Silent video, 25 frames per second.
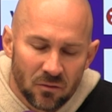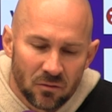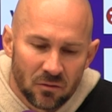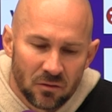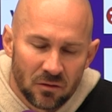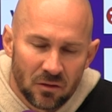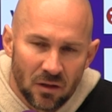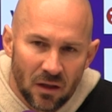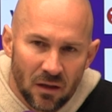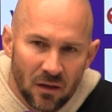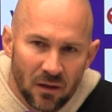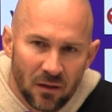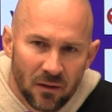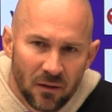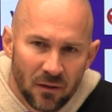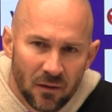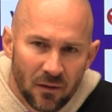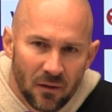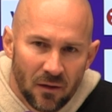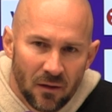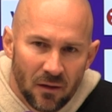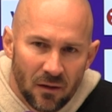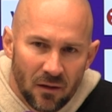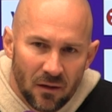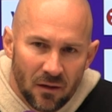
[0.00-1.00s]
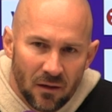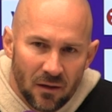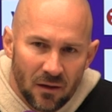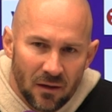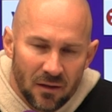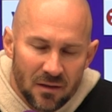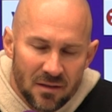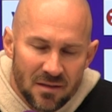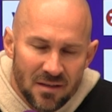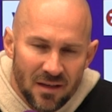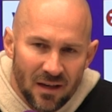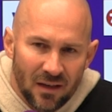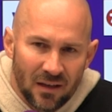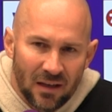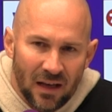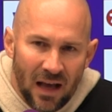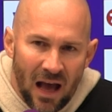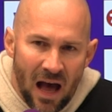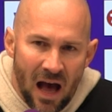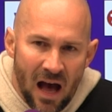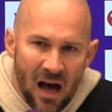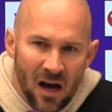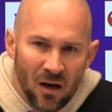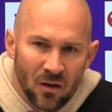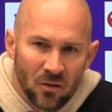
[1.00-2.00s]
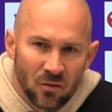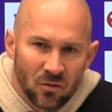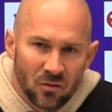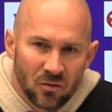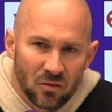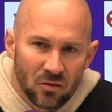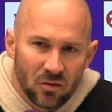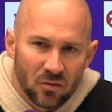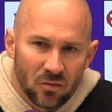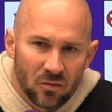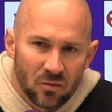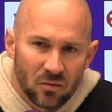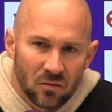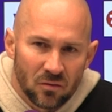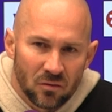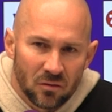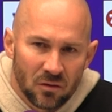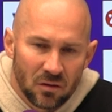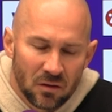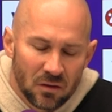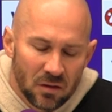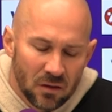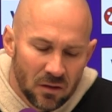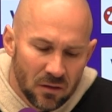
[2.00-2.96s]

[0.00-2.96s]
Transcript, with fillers: und äh, sehr klar und, und